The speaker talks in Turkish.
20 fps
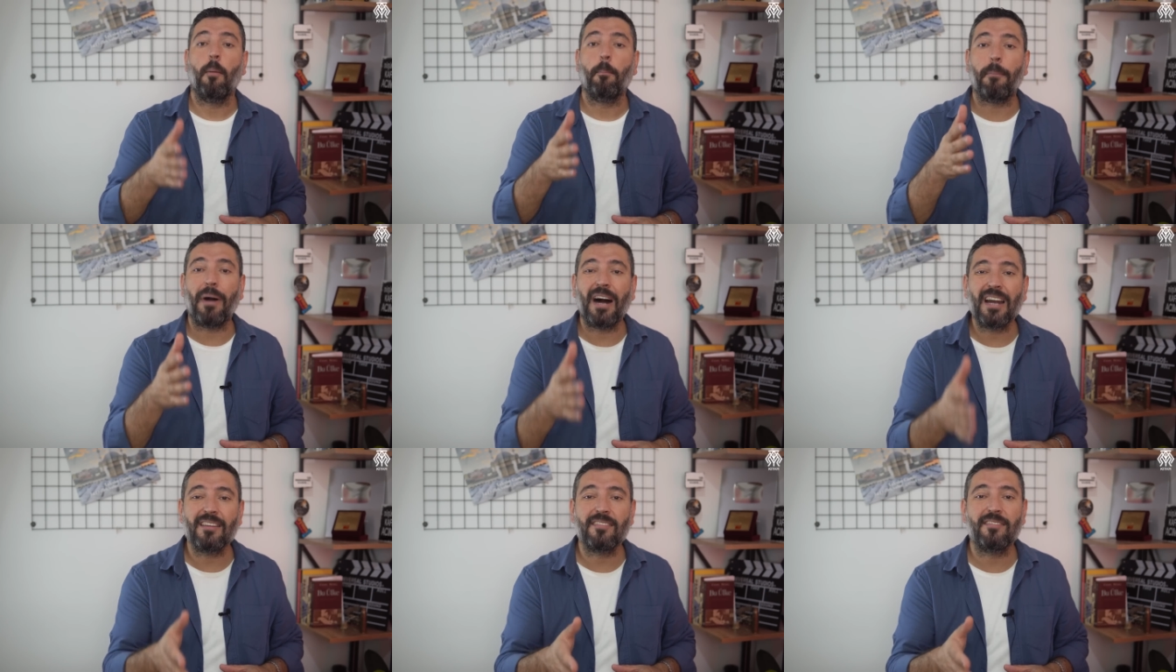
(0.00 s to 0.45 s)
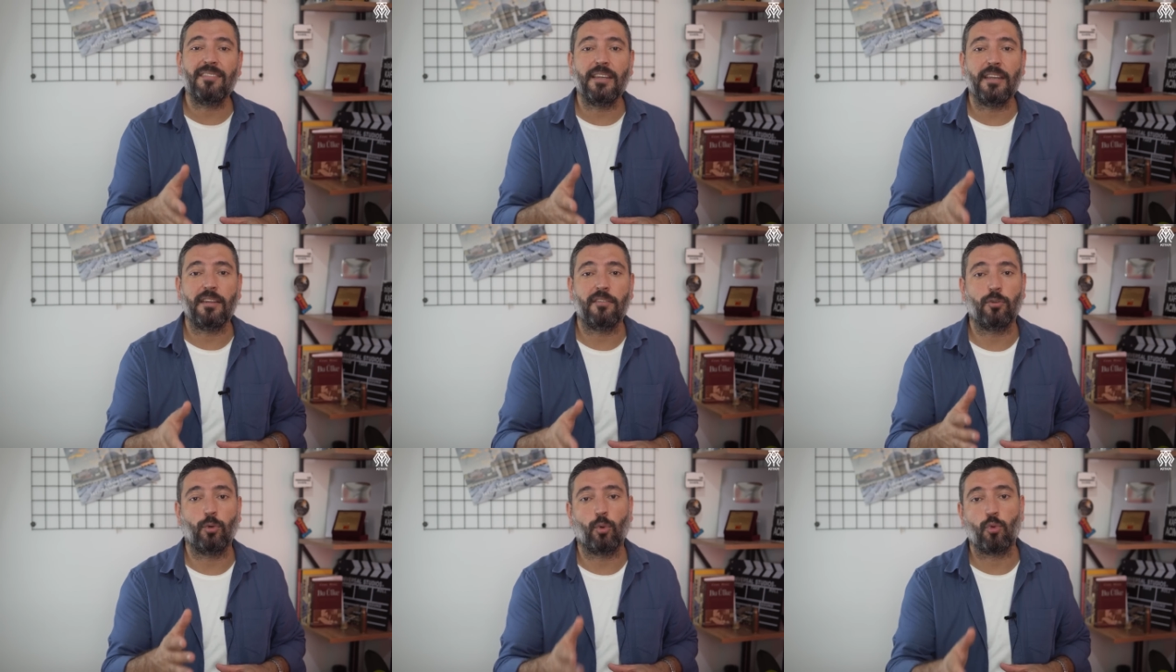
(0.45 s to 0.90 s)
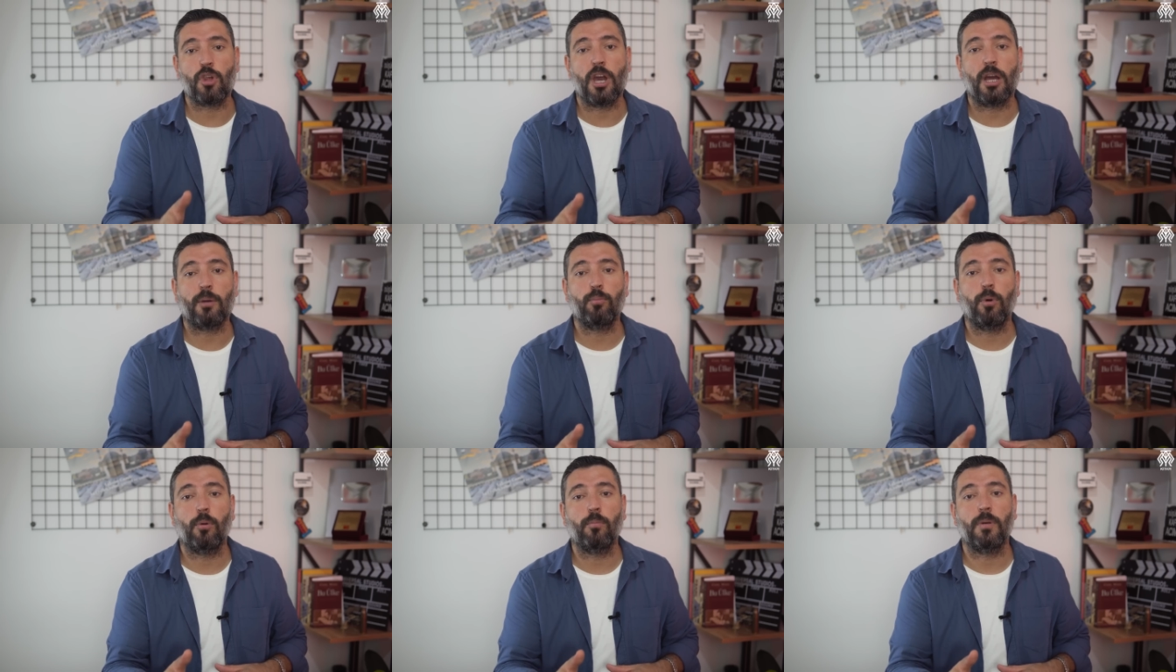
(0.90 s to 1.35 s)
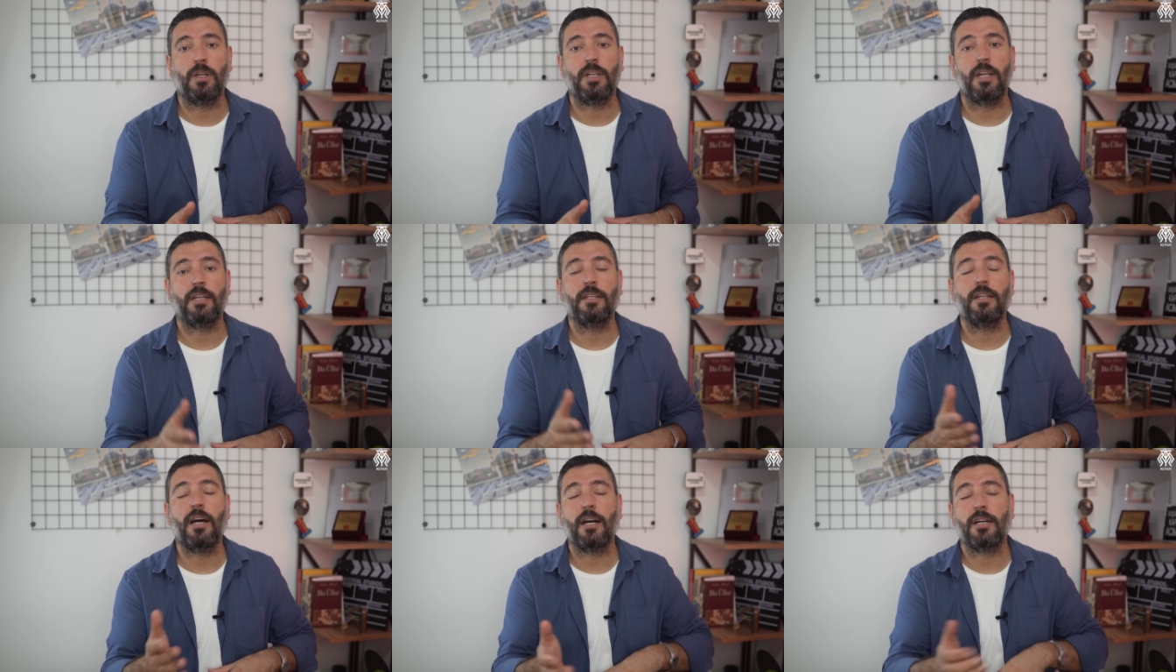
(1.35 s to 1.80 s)
Mark serisi uçak
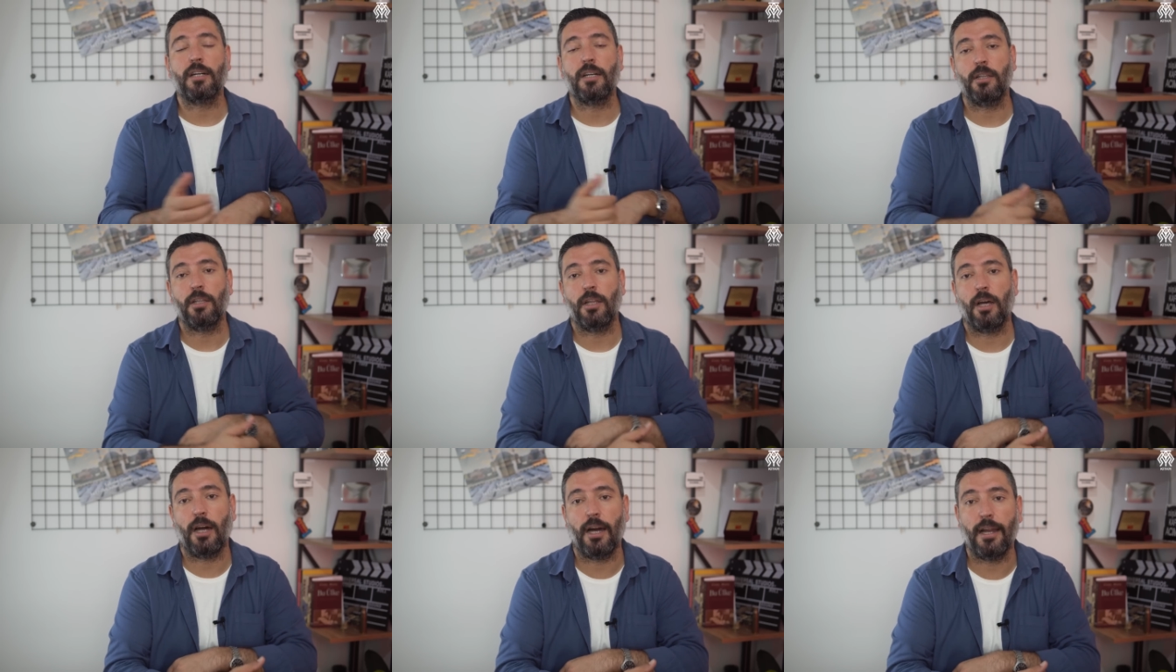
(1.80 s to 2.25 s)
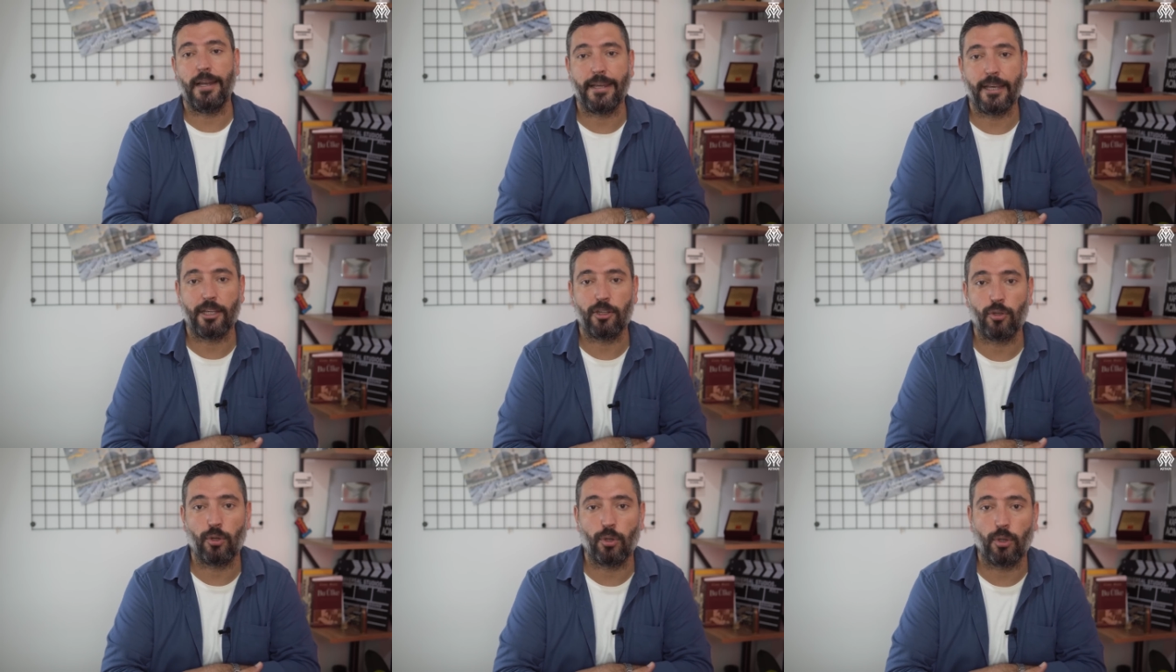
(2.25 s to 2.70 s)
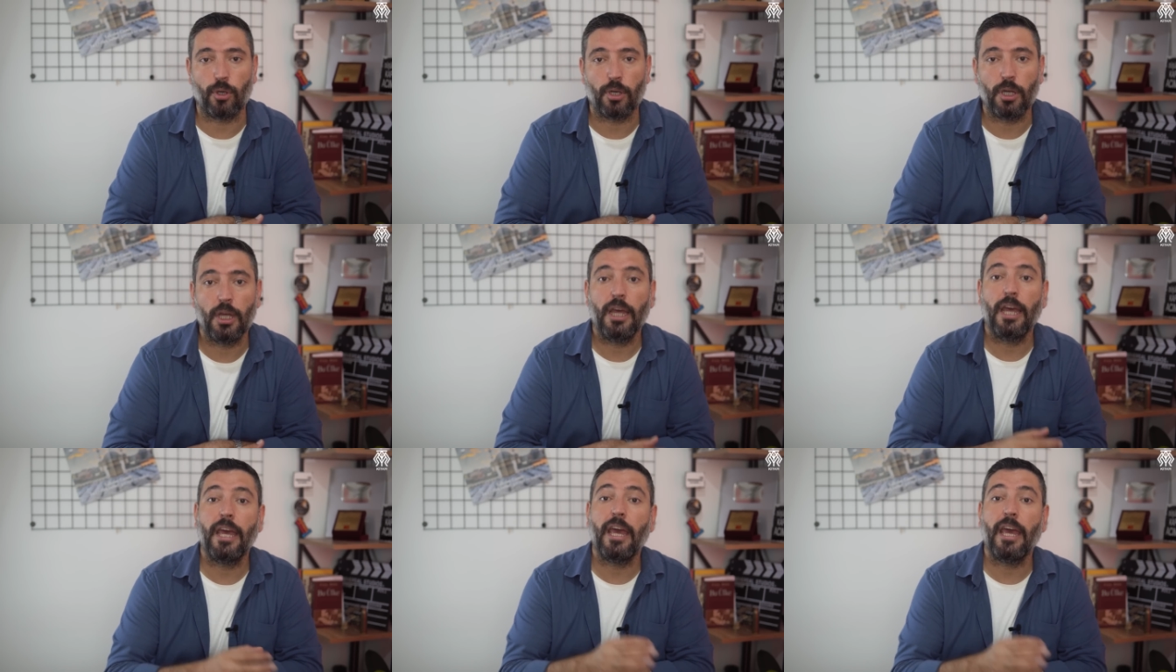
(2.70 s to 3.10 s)
bombalarını akıllı hale getiriyor.